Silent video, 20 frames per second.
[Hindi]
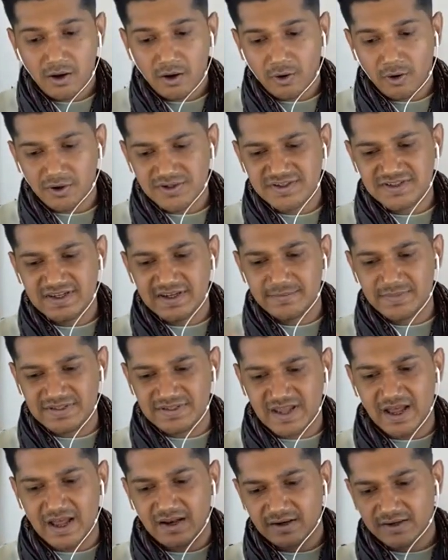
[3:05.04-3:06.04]
और इसकी
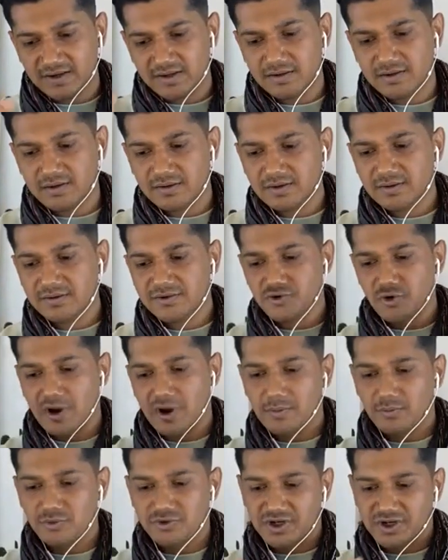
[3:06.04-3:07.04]
मिसाल जो
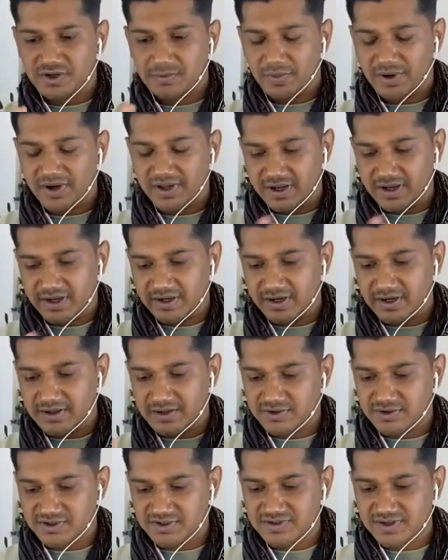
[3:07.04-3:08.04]
है मुझे एक बड़ी एक
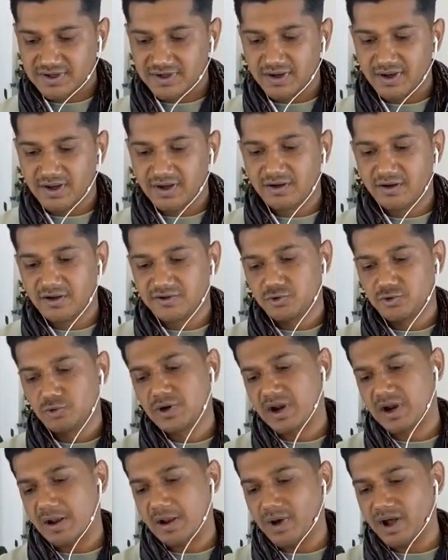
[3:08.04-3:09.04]
इंटरेस्टिंग एक
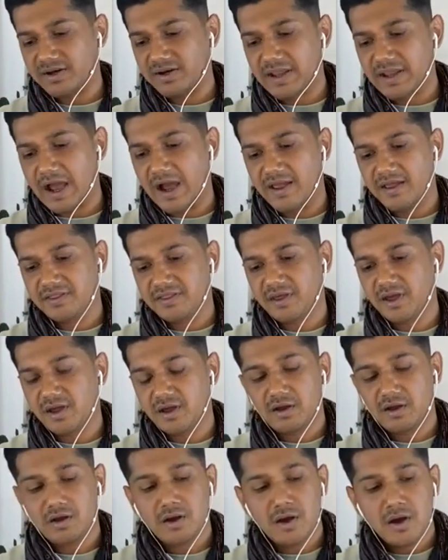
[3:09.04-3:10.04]
सूर्य रहमान की आयत है
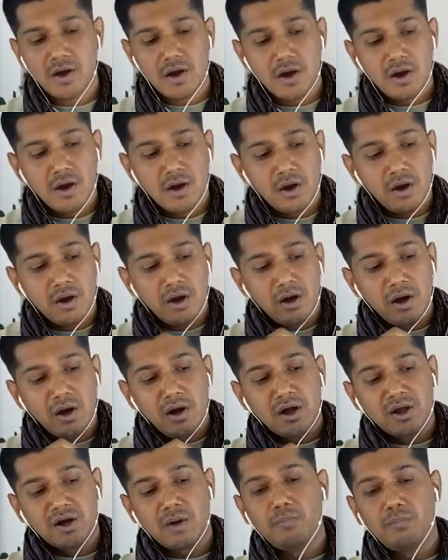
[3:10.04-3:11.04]

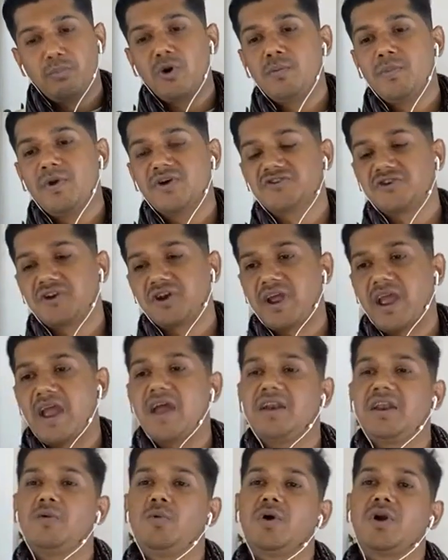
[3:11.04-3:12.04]
रब्बुल
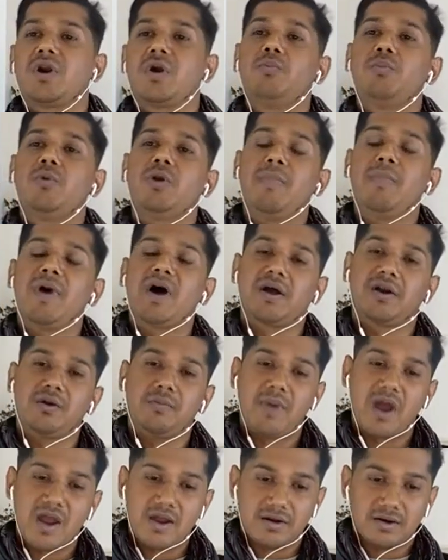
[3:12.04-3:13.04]
मशरक़ैन व रब्बुल
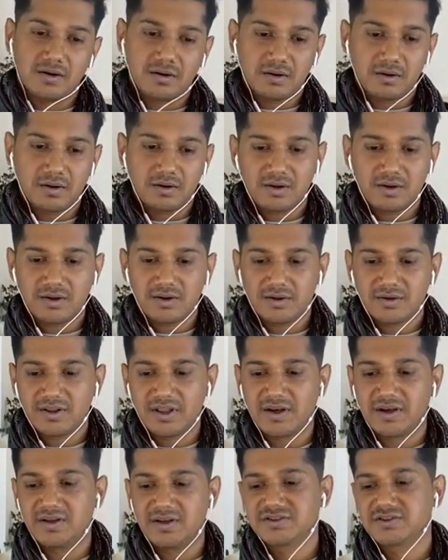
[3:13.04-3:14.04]
मगरबैन
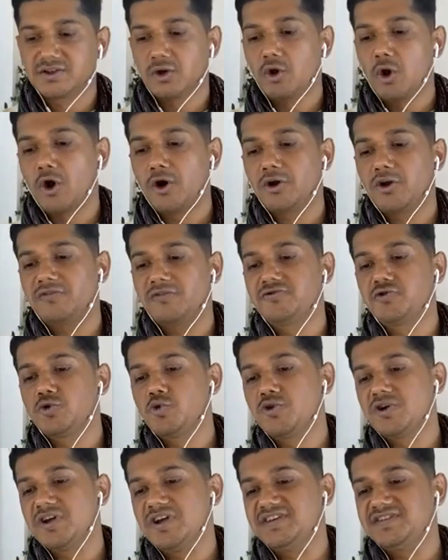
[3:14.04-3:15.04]
दैट ही इज द लॉर्ड ऑफ
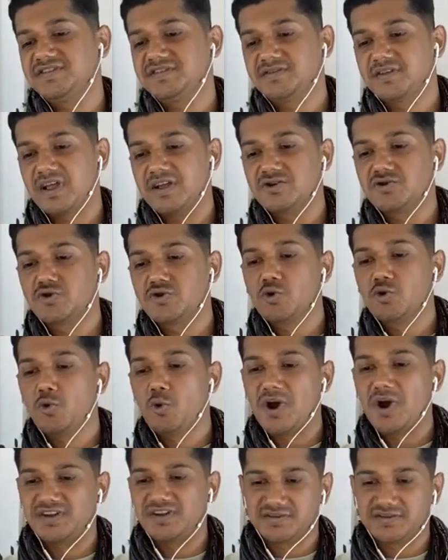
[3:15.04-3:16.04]
टू ईस्ट एंड टू
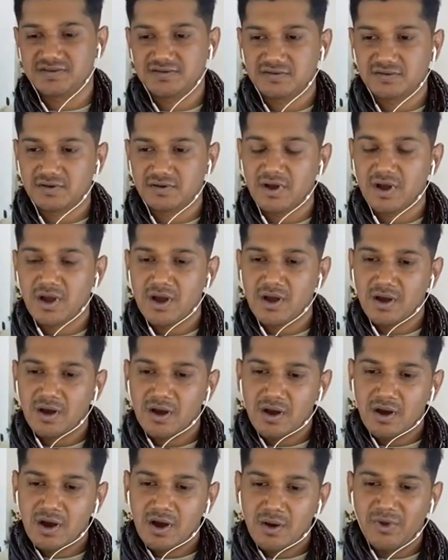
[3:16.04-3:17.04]
वेस्ट
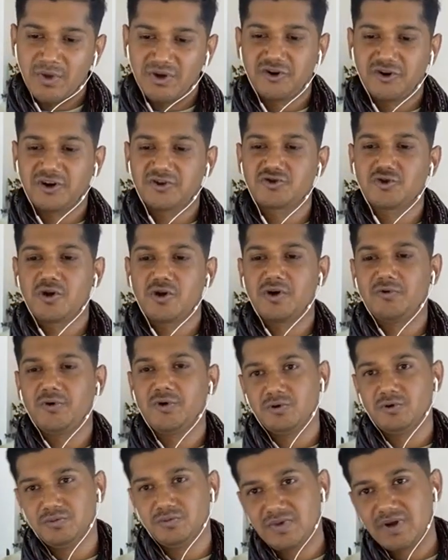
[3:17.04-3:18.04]
मशरक जो है वो
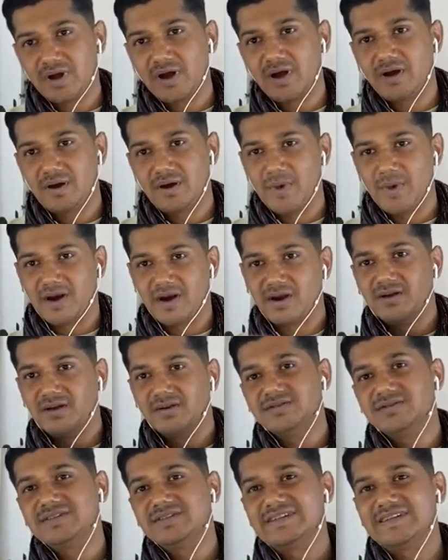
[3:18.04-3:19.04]
हमारा
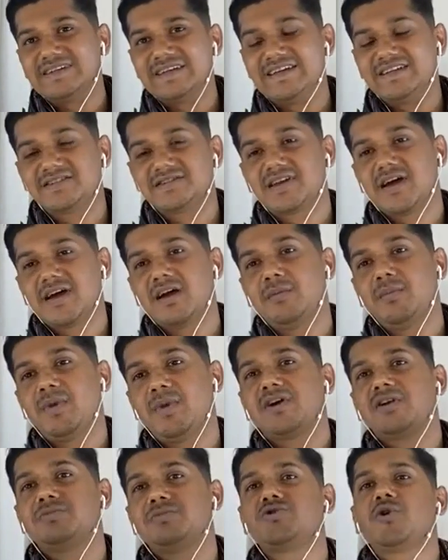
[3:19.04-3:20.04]
ईस्ट है
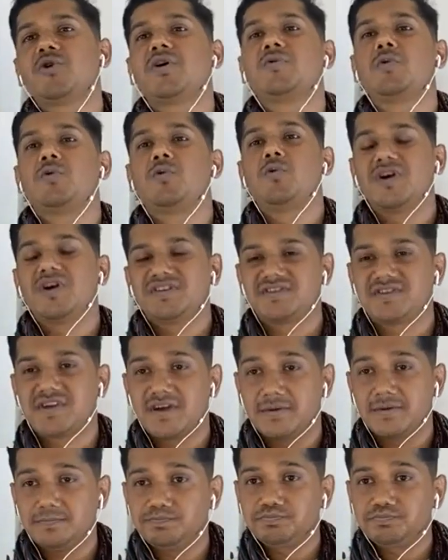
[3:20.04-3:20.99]
मगरब जो है वो वेस्ट है